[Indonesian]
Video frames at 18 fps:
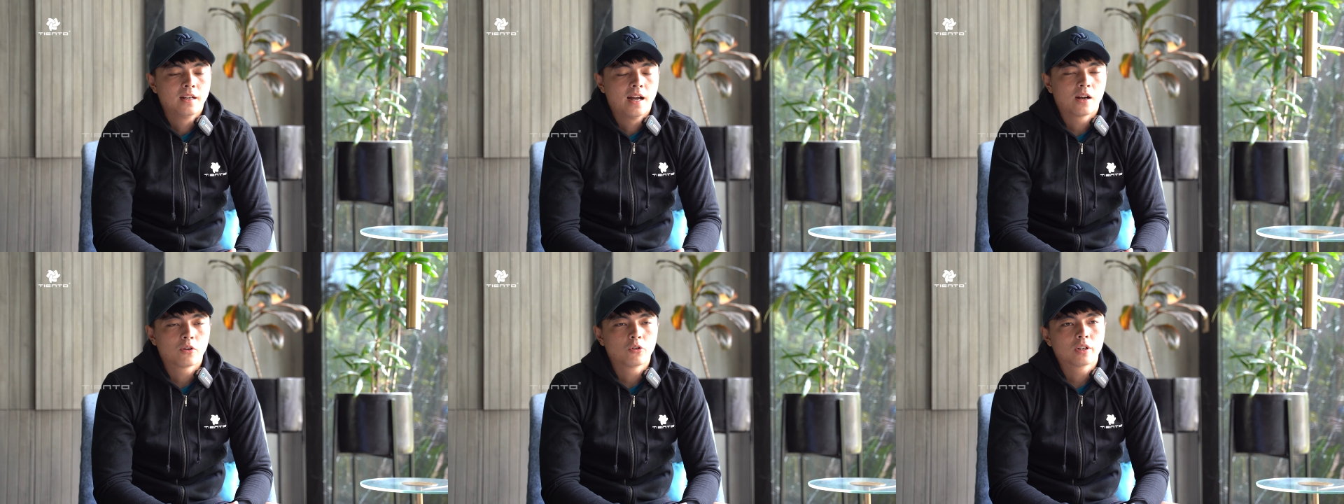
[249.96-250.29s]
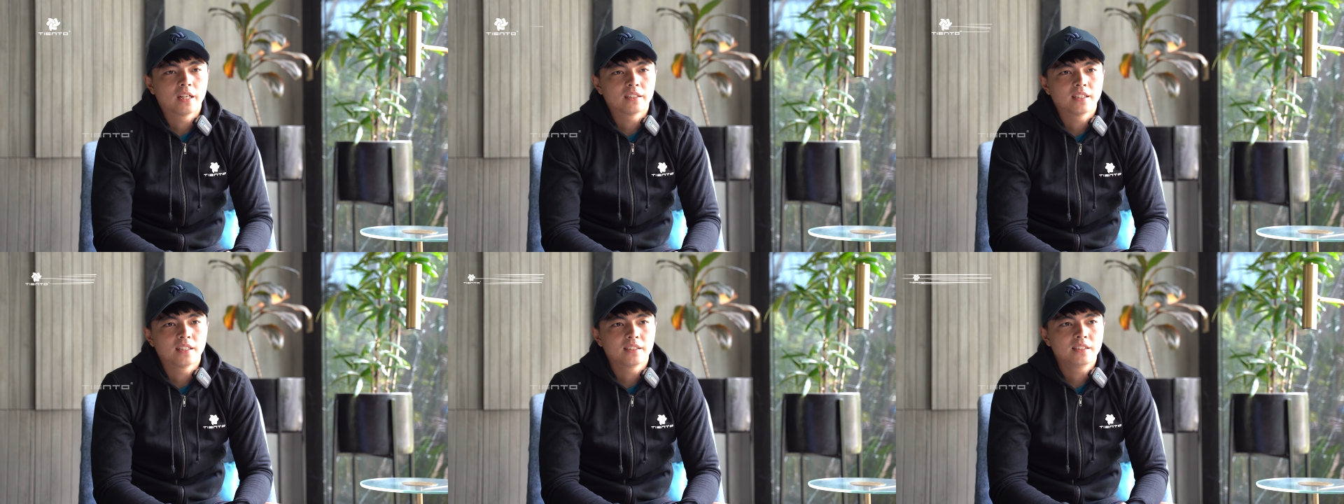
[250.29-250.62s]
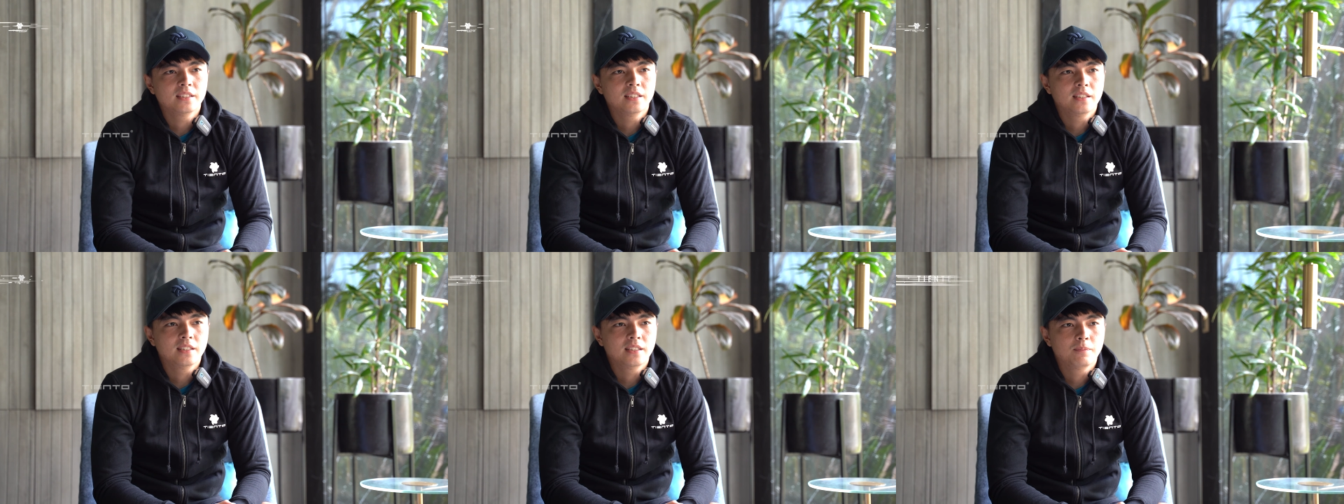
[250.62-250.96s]
aku rasa
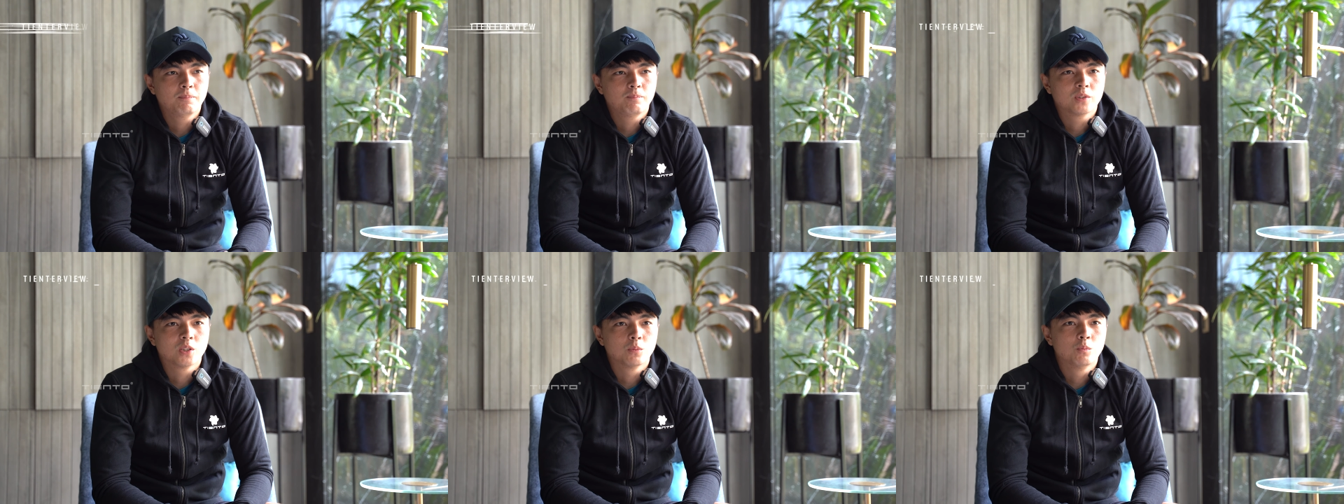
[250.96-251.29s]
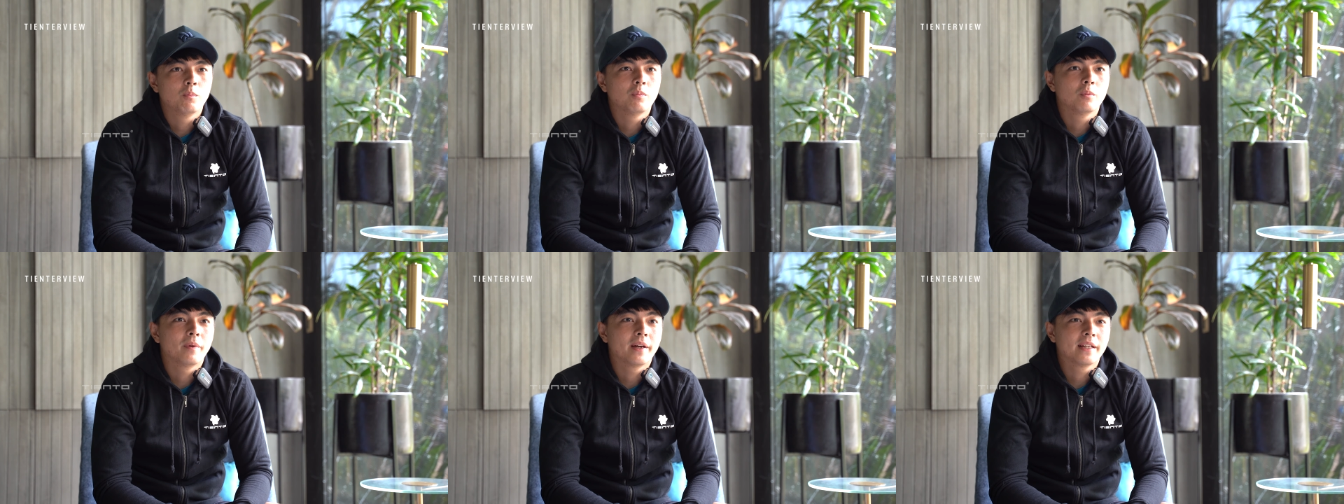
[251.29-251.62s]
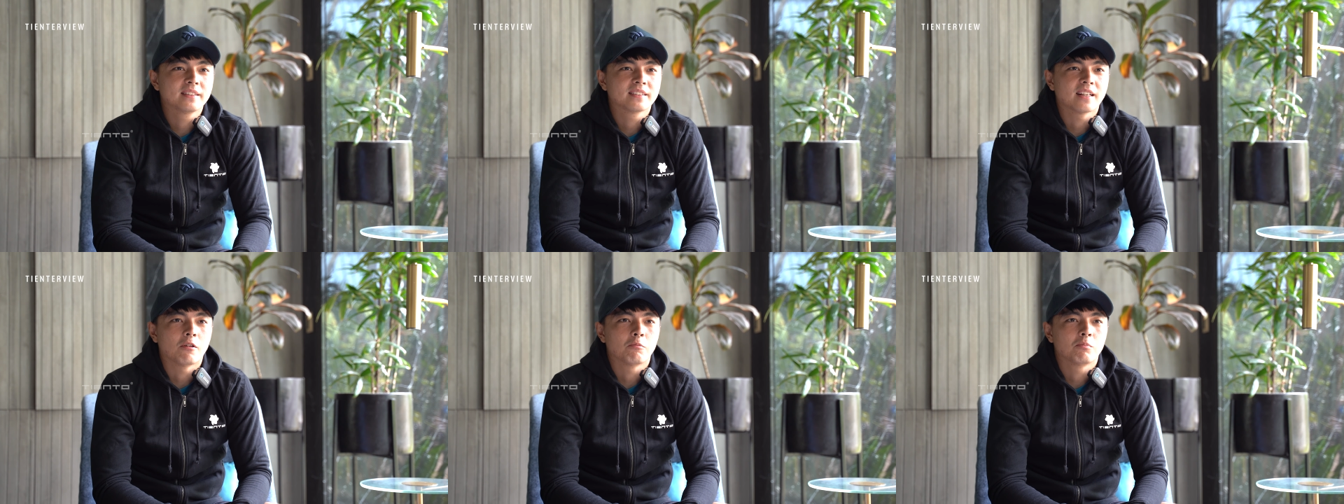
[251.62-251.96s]
sih semua pemain
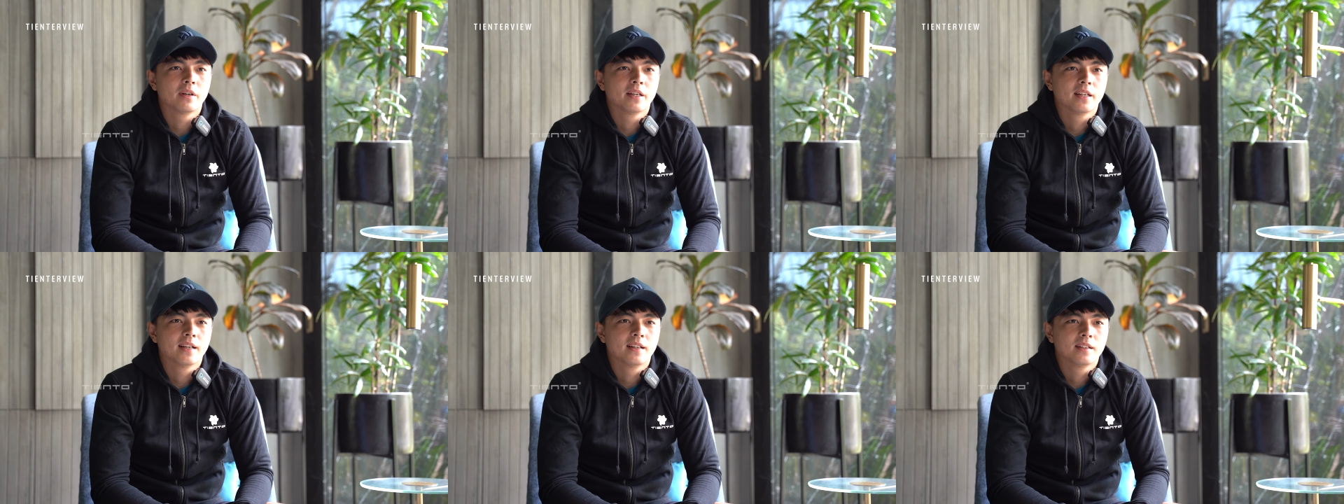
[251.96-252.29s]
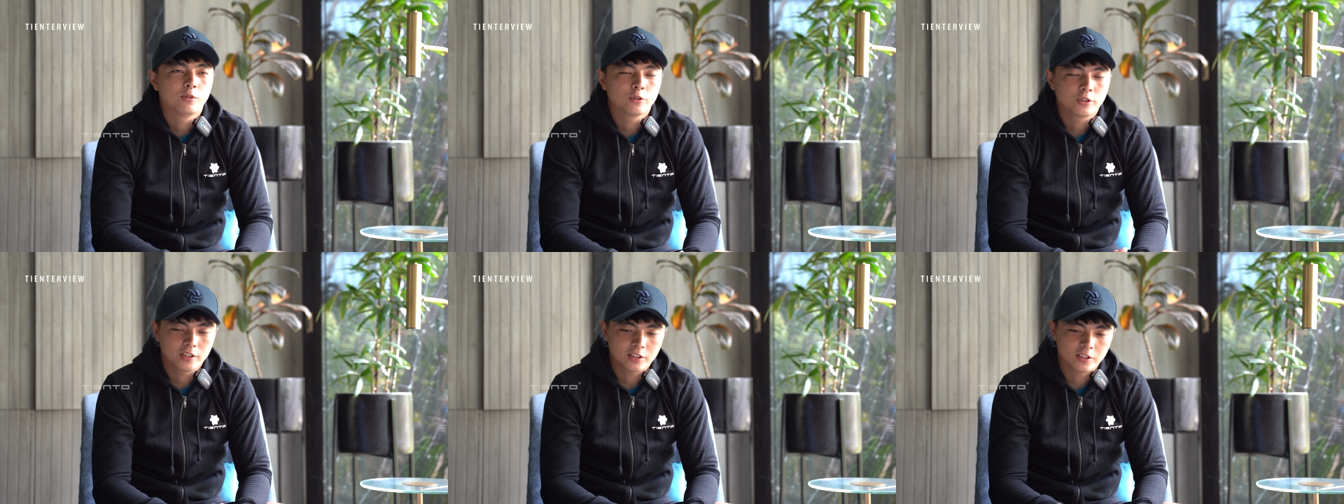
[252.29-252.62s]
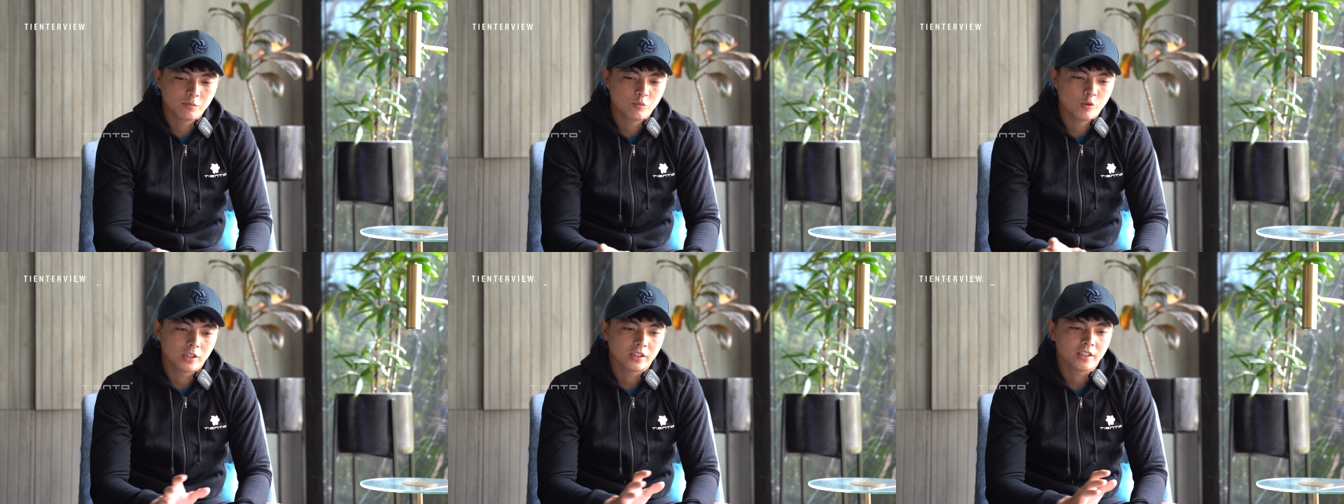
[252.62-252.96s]
sama ya maksudnya
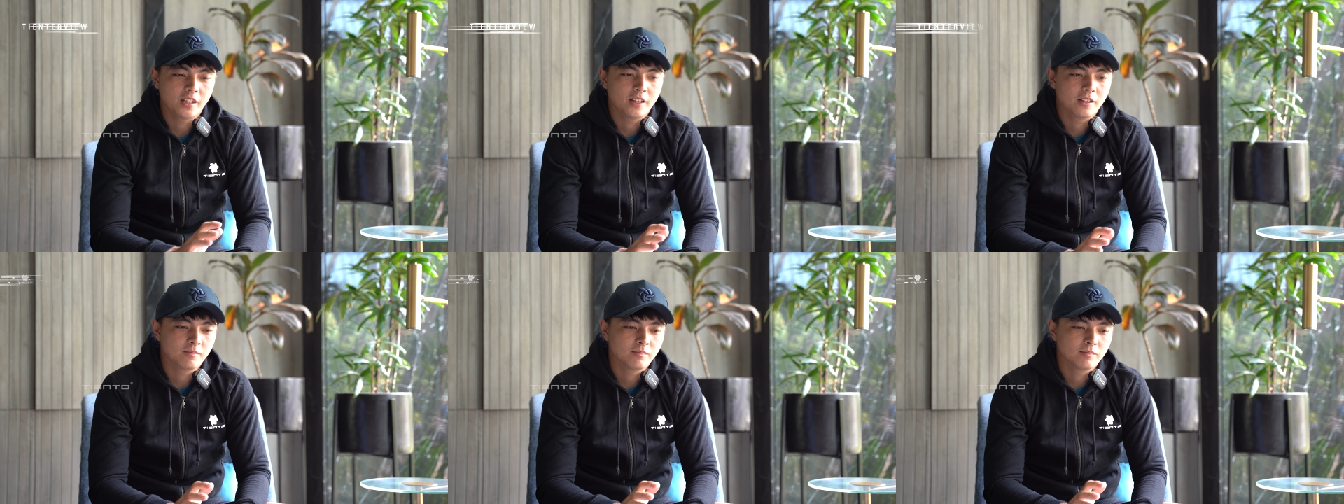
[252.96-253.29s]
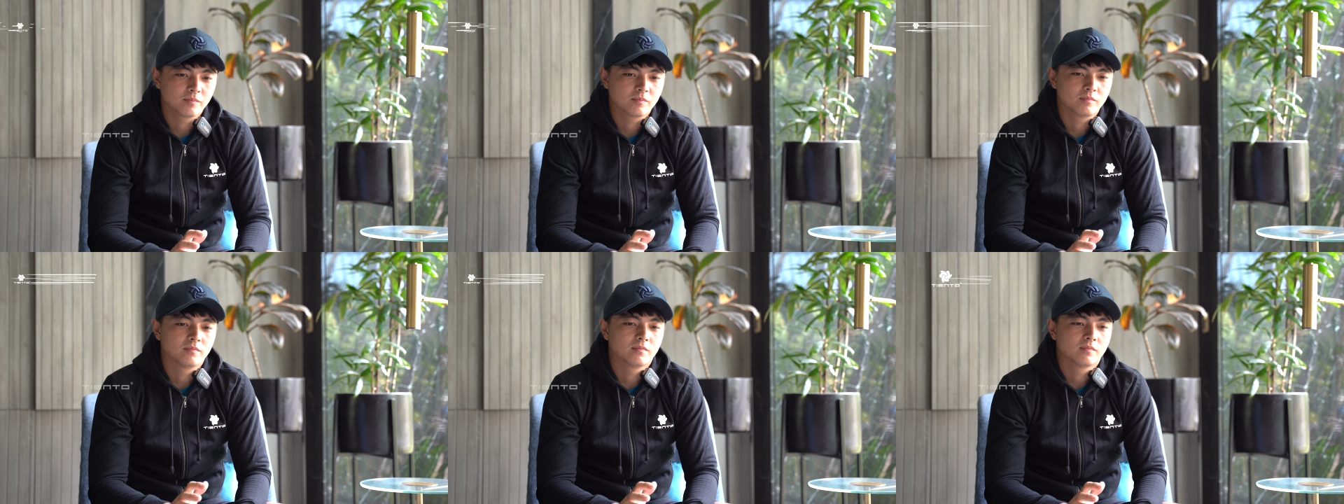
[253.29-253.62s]
semua tim